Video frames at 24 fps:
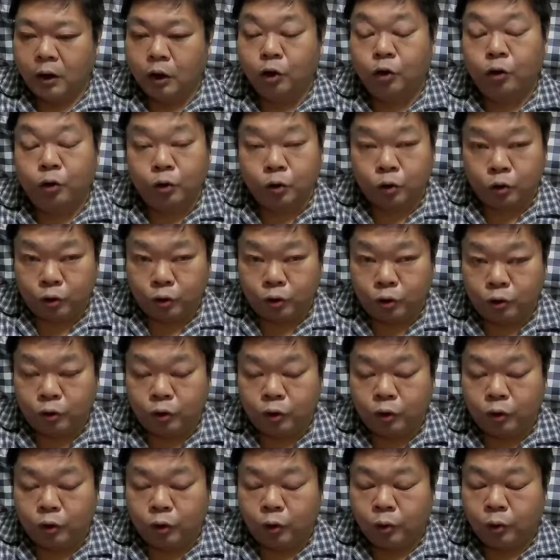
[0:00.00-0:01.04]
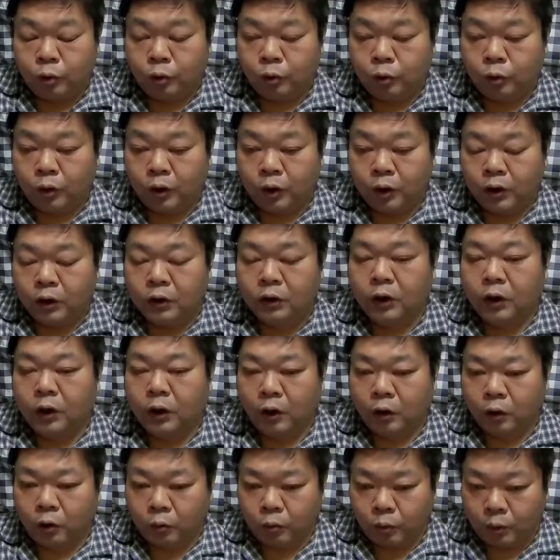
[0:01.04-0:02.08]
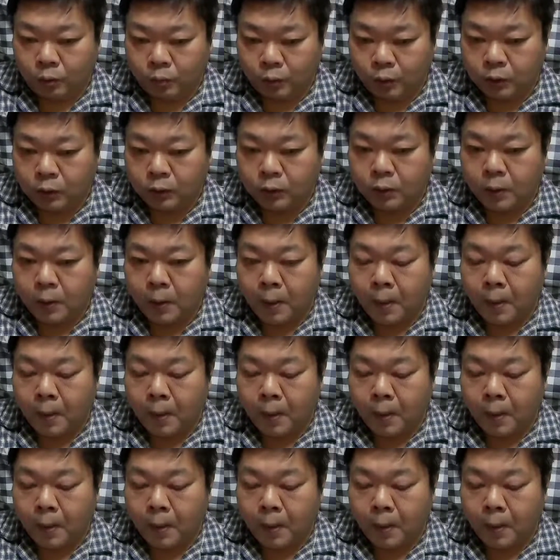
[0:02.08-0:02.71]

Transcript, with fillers: いくということでいいんじゃないかと思います。